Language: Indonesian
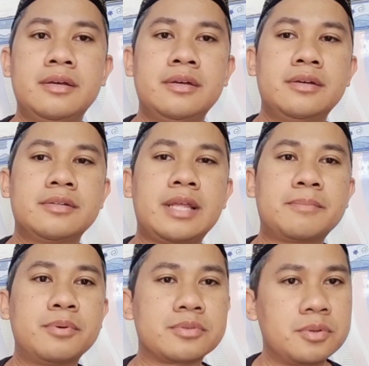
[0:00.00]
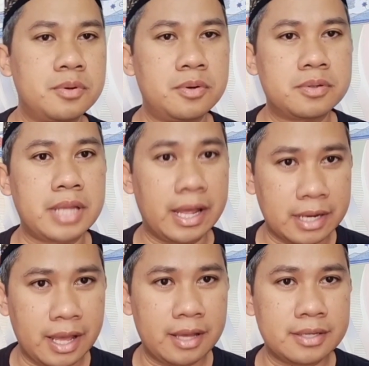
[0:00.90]
dan butuh
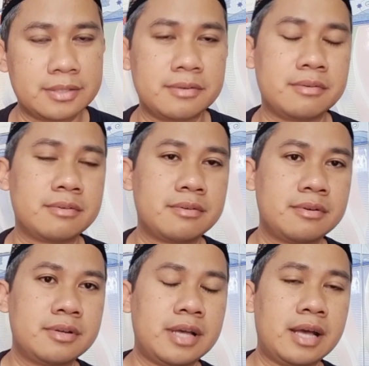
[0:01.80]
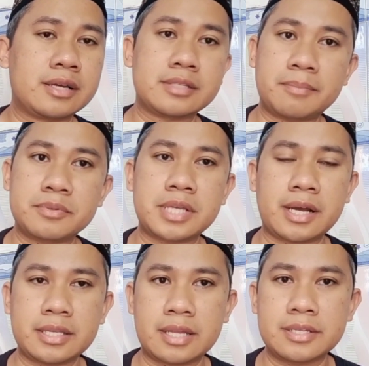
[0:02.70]
dana gitu akhirnya
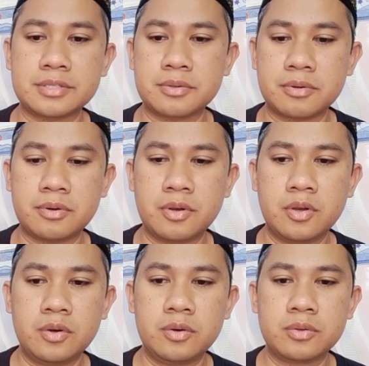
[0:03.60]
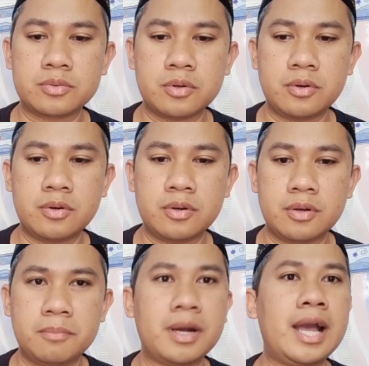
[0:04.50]
pusakanya disuruh untuk
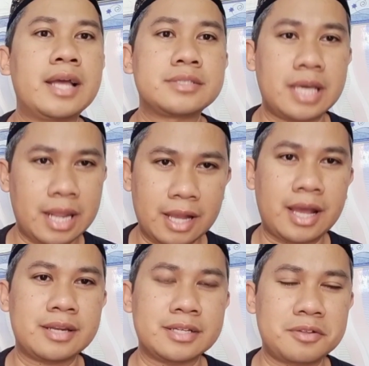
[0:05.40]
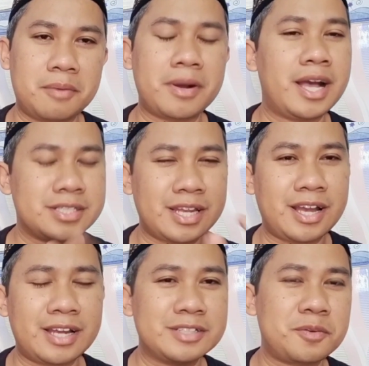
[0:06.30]
mengacarakan gitu.
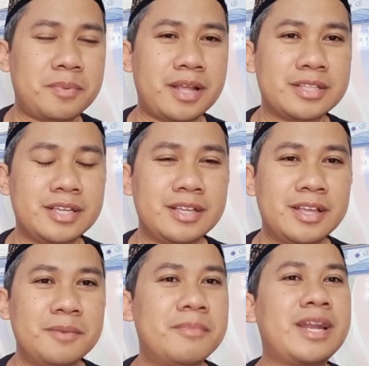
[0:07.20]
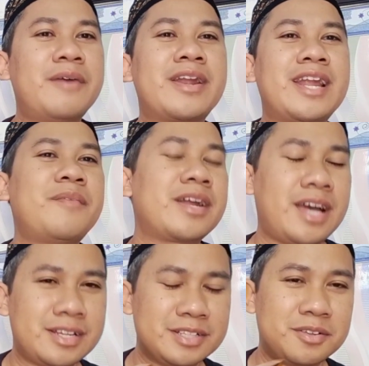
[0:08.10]
Mengacarakan itu berarti
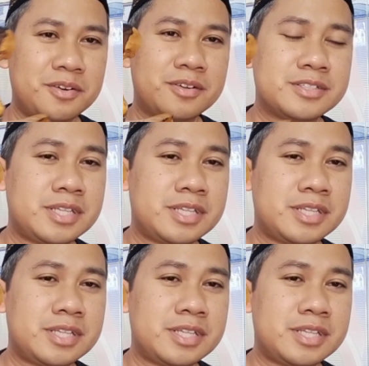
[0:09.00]
menawar-nawarkan gitu loh. Siapa